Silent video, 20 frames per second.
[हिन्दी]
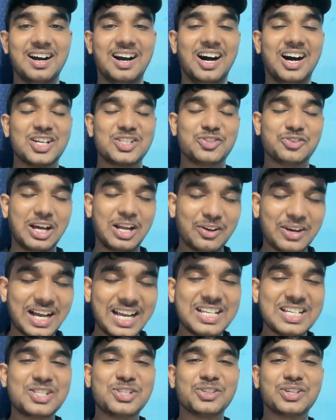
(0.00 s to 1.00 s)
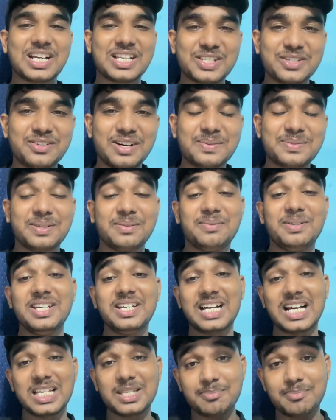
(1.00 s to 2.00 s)
सो हेलो गाइस तो कैसे हो आप सभी
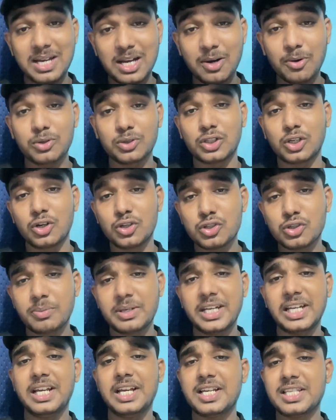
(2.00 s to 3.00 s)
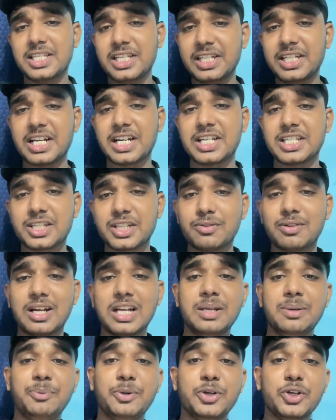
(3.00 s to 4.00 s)
गाइस मैं आपको बताऊं जो मैंने एसी टेक्निशियन
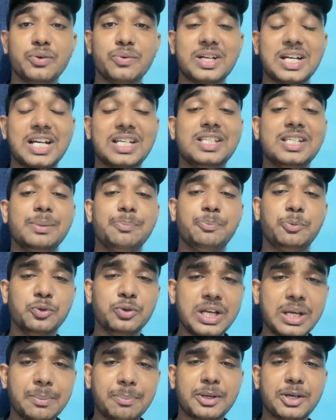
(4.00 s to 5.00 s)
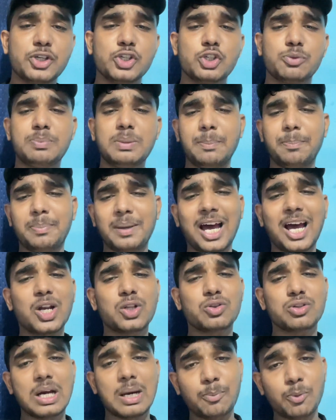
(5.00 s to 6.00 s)
वाली वीडियो बनाई थी पुणे पे उस पे प्यार
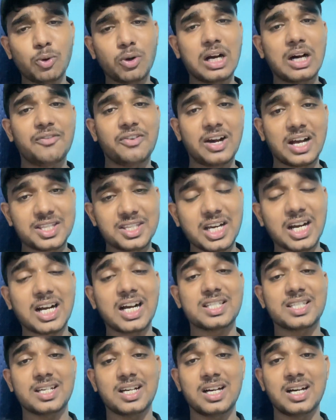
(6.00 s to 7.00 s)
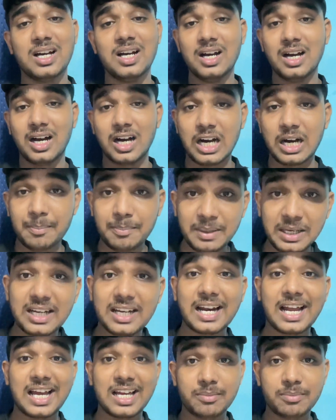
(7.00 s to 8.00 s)
तो आप लोग का अच्छा खासा आ, uh, मिल
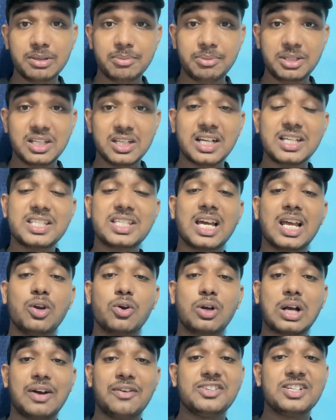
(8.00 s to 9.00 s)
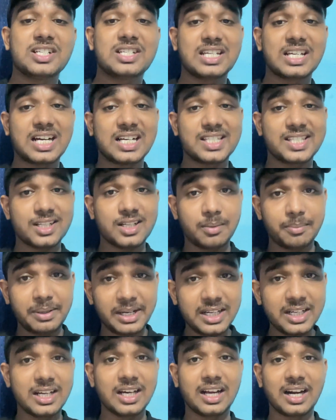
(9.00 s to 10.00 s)
रहा है अभी भी कई सारे लोग काफी अच्छे खासे
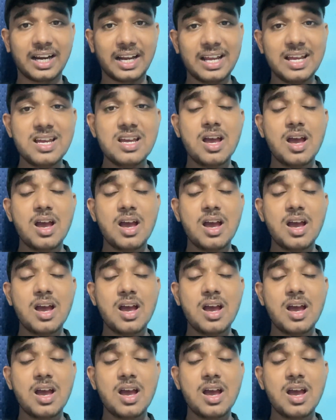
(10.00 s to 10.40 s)
कमेंट कर रहे हैं